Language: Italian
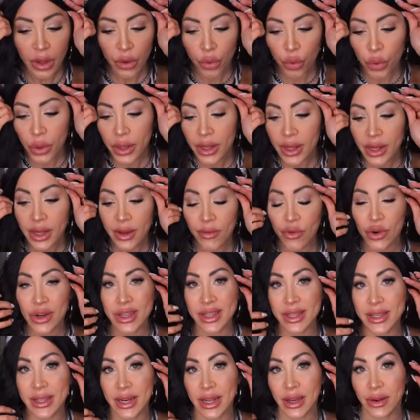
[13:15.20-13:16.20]
quindi devo
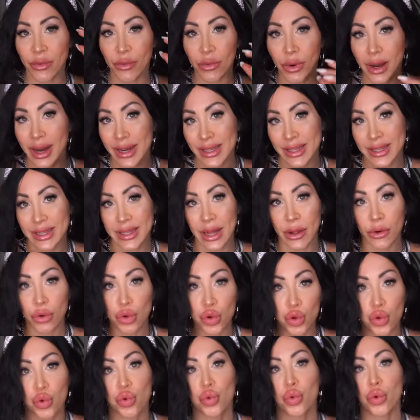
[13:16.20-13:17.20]
essere un
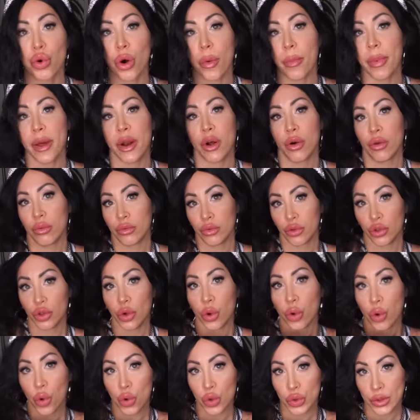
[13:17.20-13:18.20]
castano scuro però
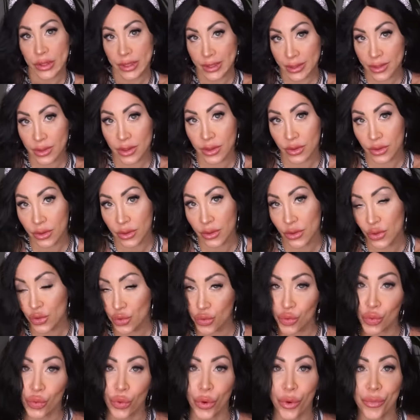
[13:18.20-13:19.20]
non così eh,
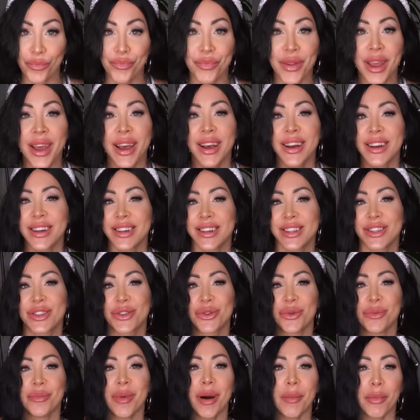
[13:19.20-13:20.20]
scuro
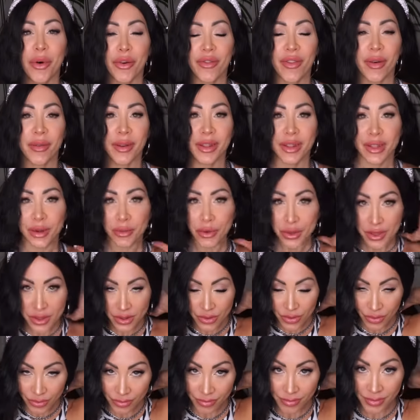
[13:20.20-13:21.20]
insomma poi ovviamente questi
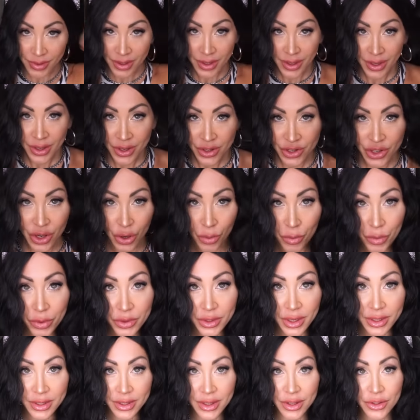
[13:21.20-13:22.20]
sono ce l'ho
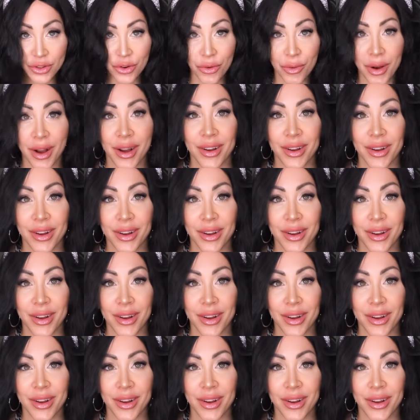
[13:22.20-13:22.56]
buttata dietro